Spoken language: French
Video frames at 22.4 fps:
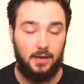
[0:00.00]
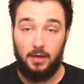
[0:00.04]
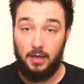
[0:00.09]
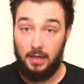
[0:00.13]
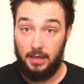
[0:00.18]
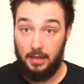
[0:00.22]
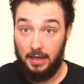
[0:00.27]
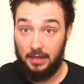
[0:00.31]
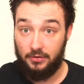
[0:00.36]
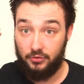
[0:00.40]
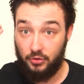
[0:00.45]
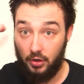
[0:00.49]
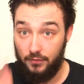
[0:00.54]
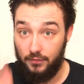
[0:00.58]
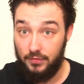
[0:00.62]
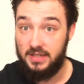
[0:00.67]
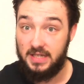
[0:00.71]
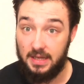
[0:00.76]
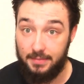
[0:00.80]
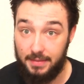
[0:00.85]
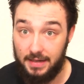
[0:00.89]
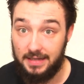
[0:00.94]
est-ce que
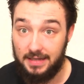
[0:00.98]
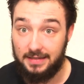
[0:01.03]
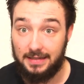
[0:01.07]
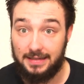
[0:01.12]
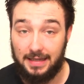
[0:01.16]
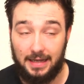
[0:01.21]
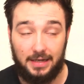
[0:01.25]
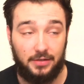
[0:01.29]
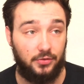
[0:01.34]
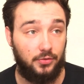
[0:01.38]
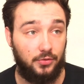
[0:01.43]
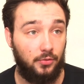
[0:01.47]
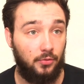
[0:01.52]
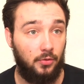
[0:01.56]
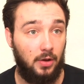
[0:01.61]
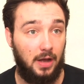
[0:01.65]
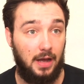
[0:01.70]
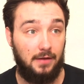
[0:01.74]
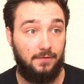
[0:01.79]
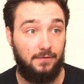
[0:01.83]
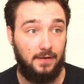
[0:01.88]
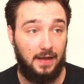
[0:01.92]
vous aimez les attractions
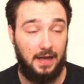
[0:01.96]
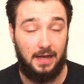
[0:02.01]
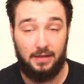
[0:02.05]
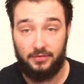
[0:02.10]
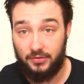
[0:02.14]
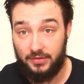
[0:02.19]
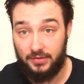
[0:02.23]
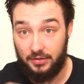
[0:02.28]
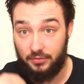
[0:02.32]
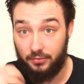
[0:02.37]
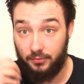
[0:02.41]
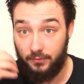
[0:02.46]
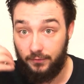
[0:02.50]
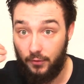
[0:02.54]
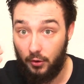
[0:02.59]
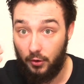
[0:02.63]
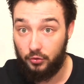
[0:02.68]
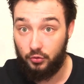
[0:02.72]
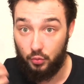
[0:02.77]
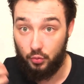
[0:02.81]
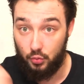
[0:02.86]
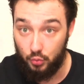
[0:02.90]
à, à sensations
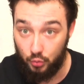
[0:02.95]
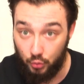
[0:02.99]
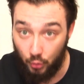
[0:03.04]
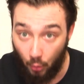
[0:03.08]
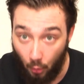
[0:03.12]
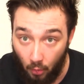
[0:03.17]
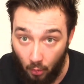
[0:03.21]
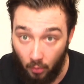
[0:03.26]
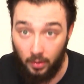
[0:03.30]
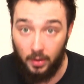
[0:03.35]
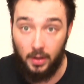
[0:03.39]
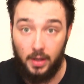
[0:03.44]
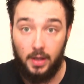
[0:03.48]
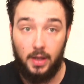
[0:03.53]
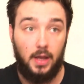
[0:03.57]
fortes ou non